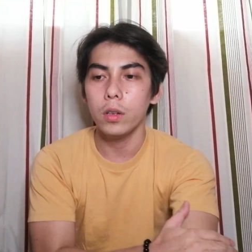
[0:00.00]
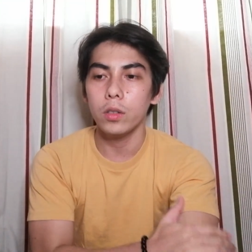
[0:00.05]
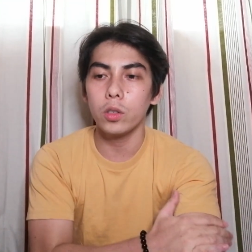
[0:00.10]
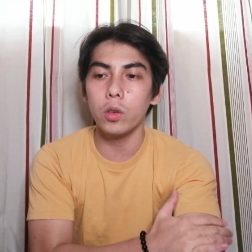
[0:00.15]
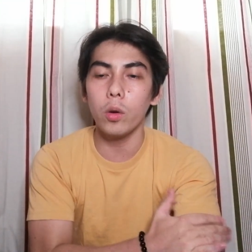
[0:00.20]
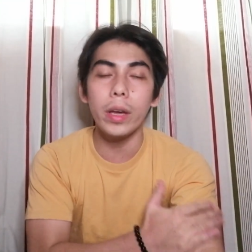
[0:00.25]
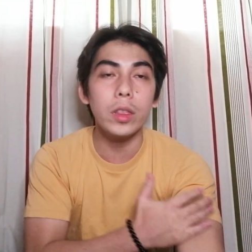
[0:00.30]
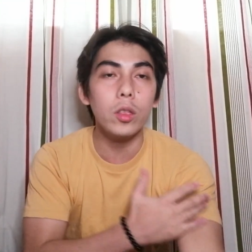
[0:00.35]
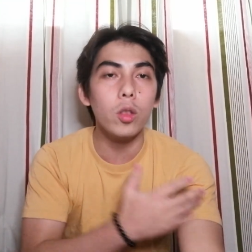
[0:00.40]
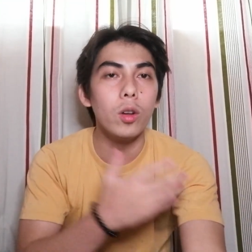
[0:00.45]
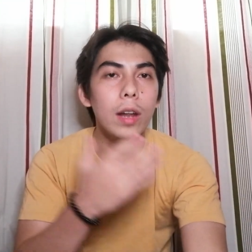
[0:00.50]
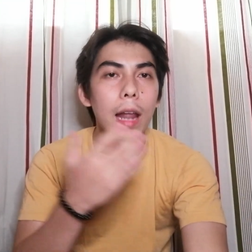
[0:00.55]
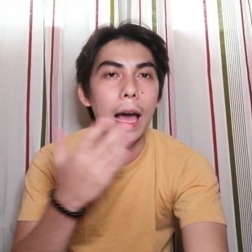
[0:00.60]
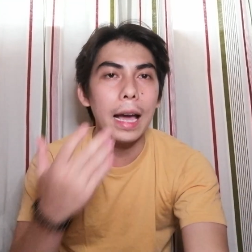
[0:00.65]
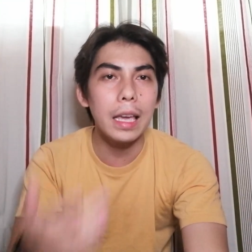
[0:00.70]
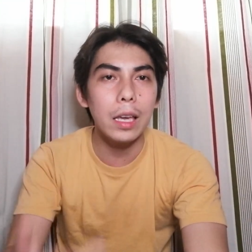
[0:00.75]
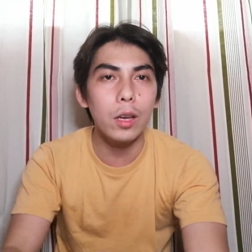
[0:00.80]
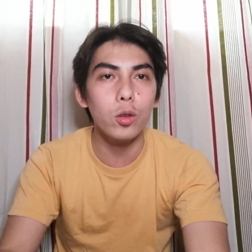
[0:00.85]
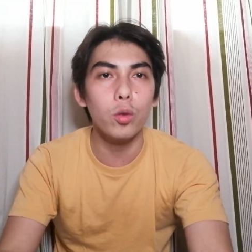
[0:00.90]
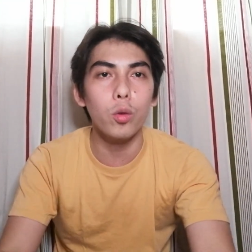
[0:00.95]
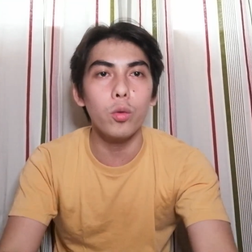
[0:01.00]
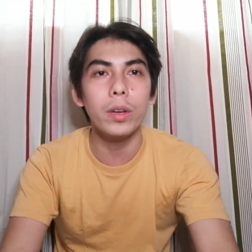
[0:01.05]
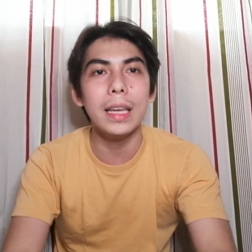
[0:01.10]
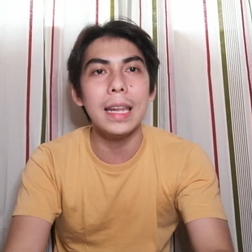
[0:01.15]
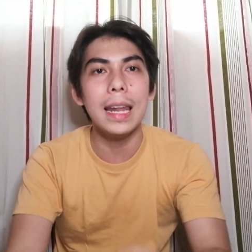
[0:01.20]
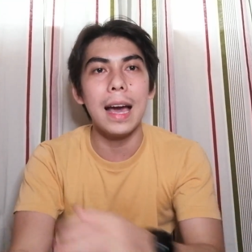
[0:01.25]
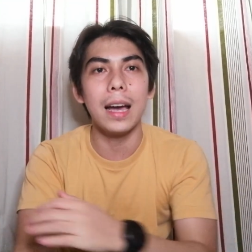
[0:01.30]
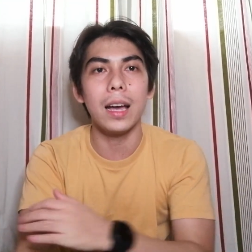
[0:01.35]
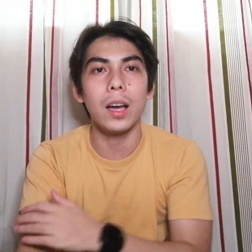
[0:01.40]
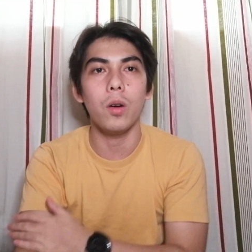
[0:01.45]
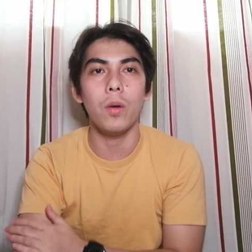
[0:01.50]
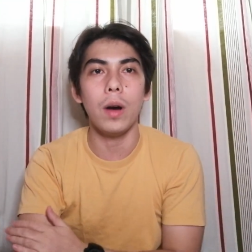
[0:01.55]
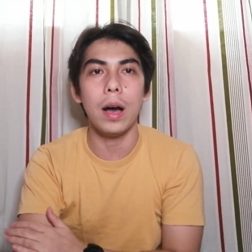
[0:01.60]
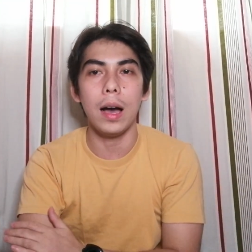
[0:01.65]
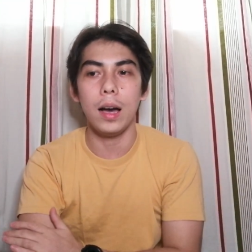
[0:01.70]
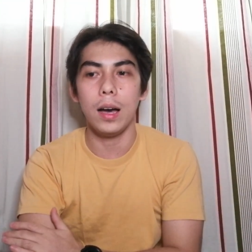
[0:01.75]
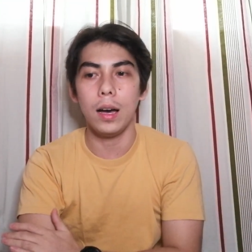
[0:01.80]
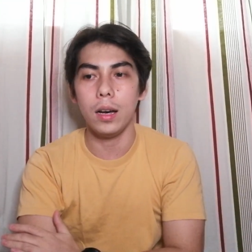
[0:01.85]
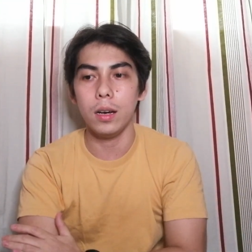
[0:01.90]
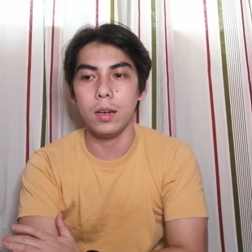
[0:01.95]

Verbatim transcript: So, ito, lagi ko itong ginagawa.